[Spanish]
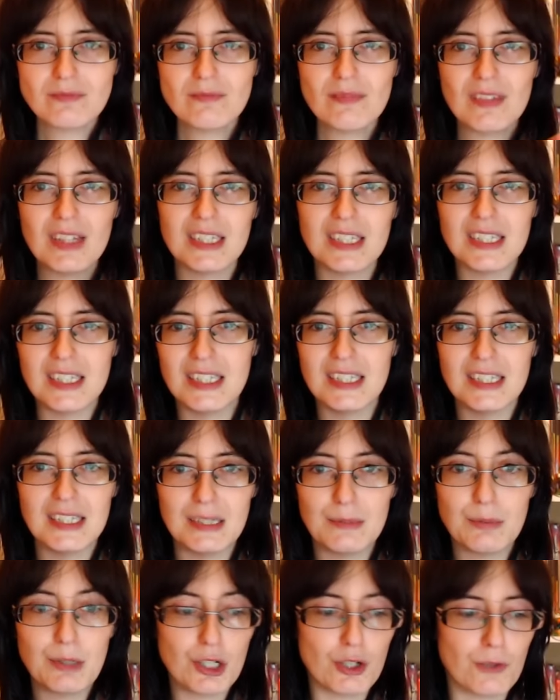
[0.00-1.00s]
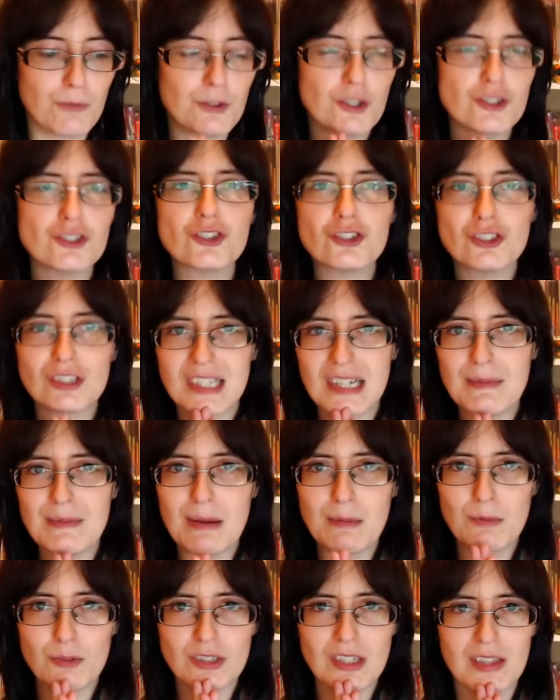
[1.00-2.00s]
Y bueno, nosotros qué
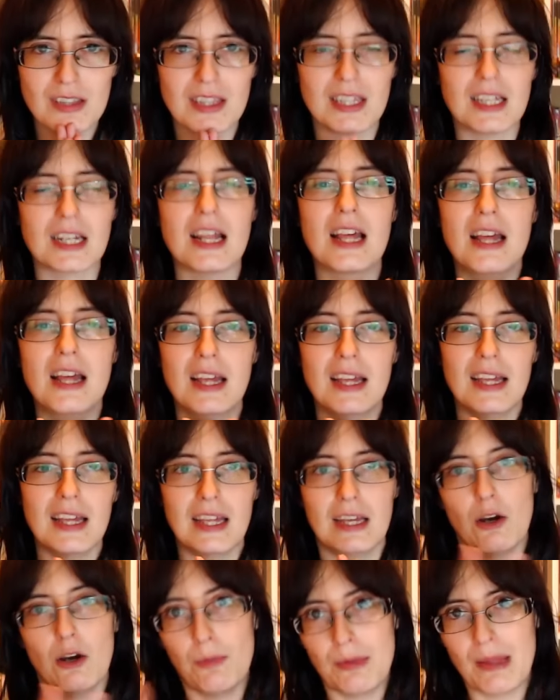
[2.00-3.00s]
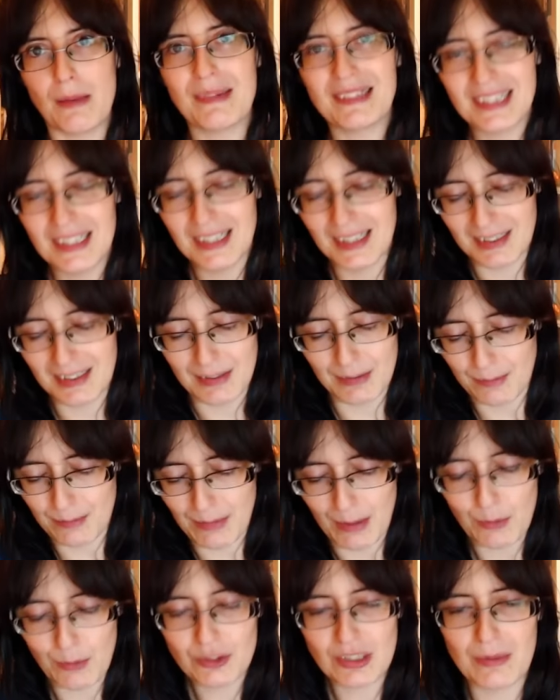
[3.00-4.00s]
vamos a hacer? Eh, obviamente
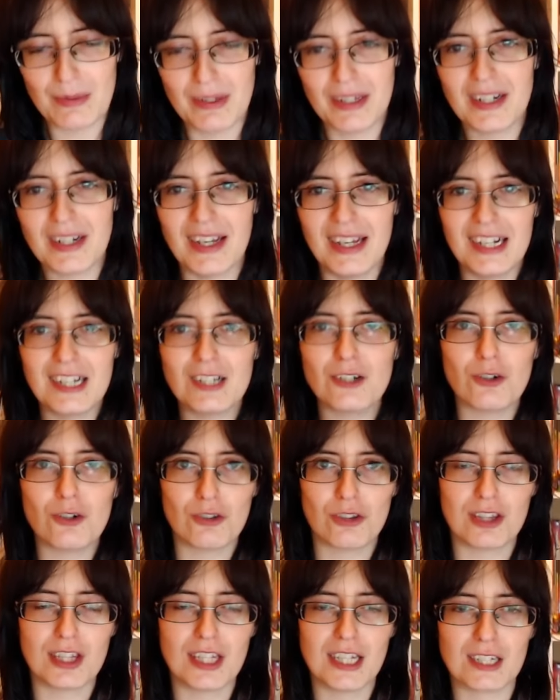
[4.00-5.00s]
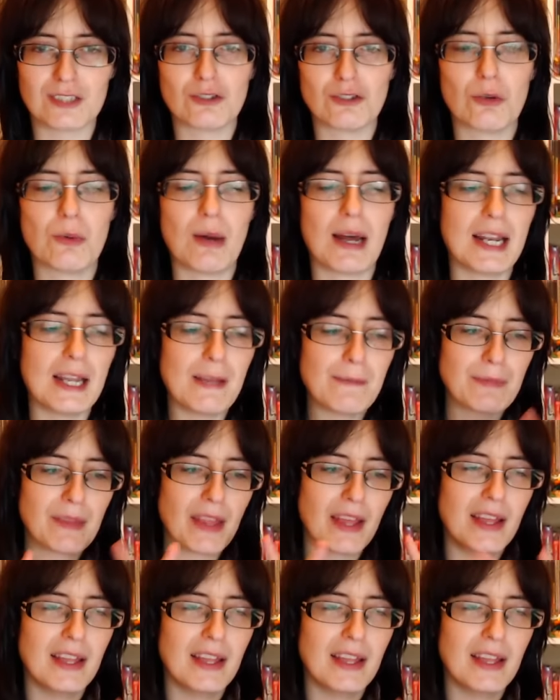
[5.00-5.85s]
vamos a ver el concierto, ¿vale?